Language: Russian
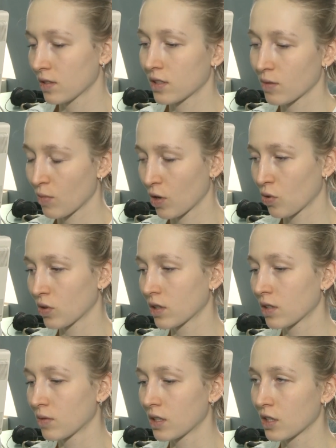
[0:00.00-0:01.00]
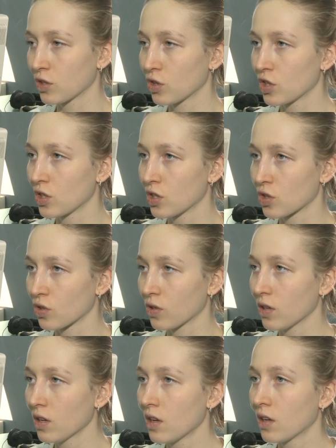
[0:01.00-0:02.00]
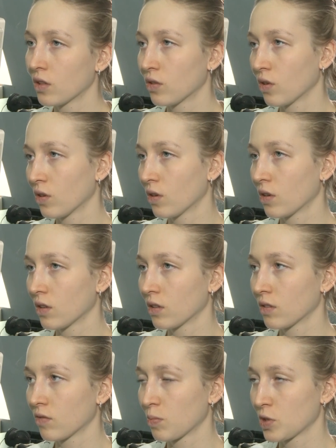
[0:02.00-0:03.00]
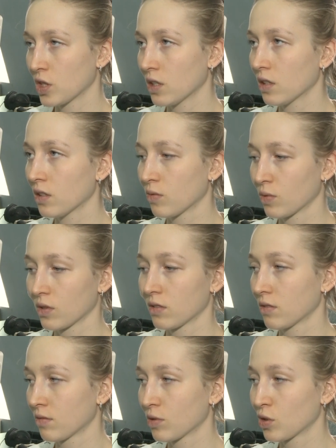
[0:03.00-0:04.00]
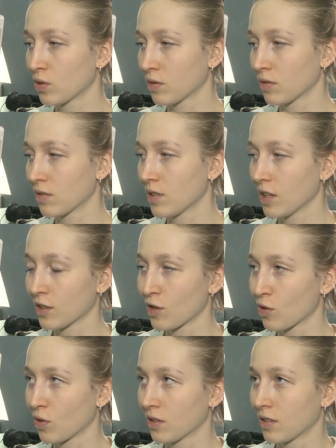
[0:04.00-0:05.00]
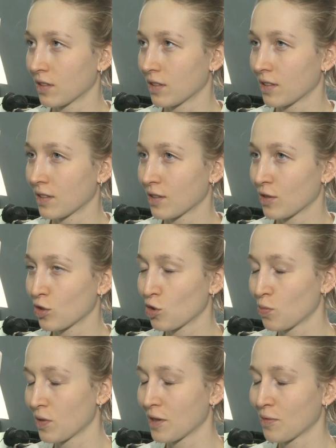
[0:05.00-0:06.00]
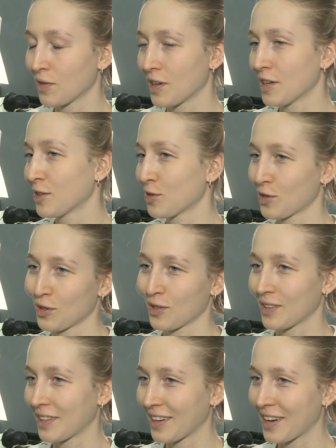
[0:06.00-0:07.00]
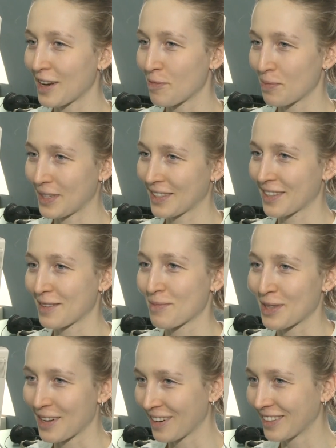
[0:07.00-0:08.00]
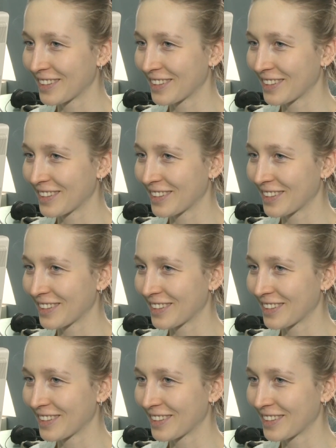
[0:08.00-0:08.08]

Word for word: Сама гонка далась очень тяжело, но вообще вот, что нет какой-то супер эйфории, то что это олимпийская медаль.